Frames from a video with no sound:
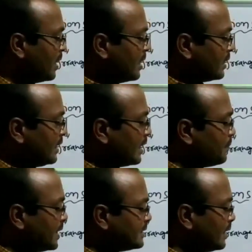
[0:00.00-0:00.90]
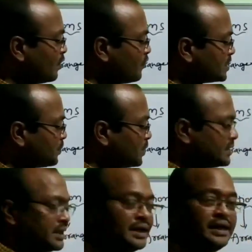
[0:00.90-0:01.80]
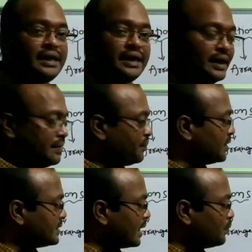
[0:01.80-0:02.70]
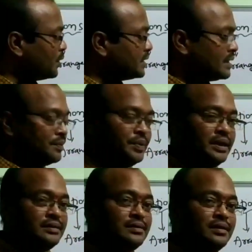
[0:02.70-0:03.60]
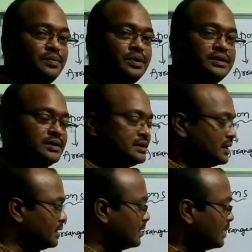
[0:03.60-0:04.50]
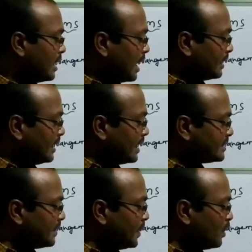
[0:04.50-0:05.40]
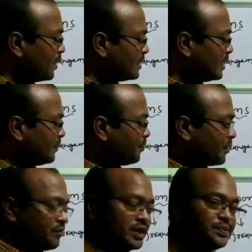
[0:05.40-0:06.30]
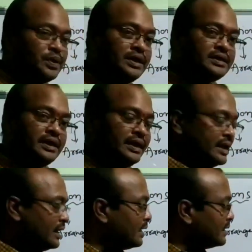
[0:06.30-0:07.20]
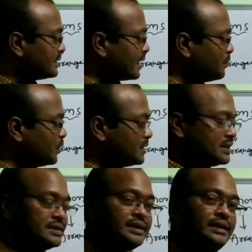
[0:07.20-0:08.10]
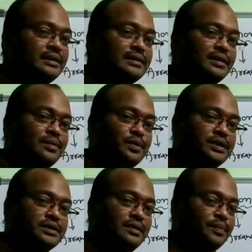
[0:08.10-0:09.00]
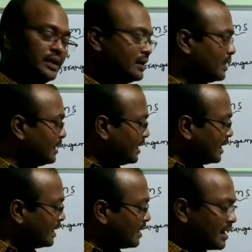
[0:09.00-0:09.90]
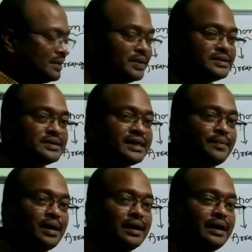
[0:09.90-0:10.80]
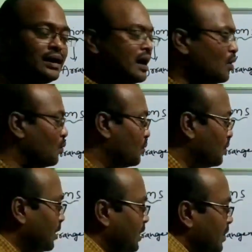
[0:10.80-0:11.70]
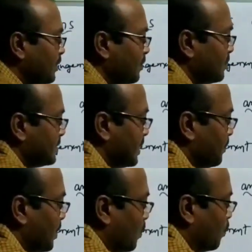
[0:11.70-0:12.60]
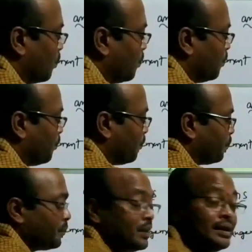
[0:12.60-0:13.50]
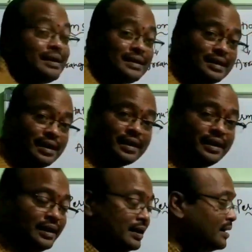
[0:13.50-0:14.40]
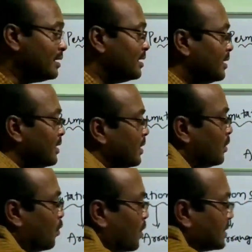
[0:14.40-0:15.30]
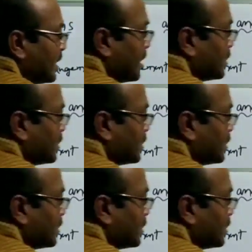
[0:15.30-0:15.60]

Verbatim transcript: ఏబీసీలో ఫస్ట్ పొజిషన్ ఏంటి ఏ సెకండ్ పొజిషన్ బి థర్డ్ పొజిషన్ సి అదే ఏసీబీలో అయితే ఫస్ట్ పొజిషన్ ఏ సెకండ్ పొజిషన్ సి థర్డ్ పొజిషన్ బి అంటే ఈ రెండు అరేంజ్మెంట్స్ సేమా అంటే కావు ఈ రెండు సేమ్ కావు కానీ ఒక్కసారి ఇక్కడ చూడండి